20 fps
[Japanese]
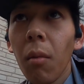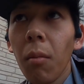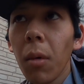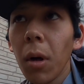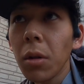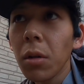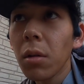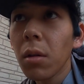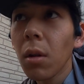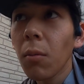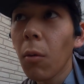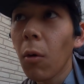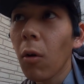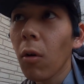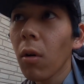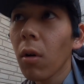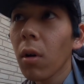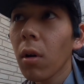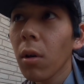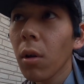まあ、つっても、
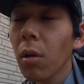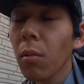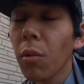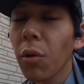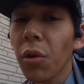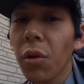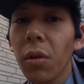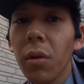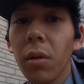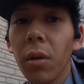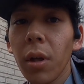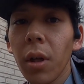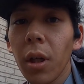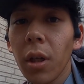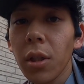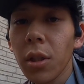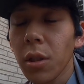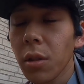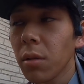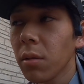今日もゆっくり
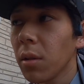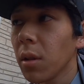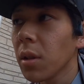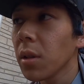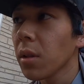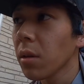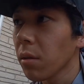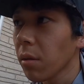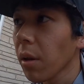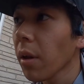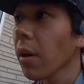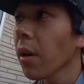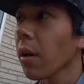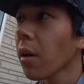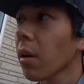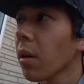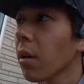走るんですけどね。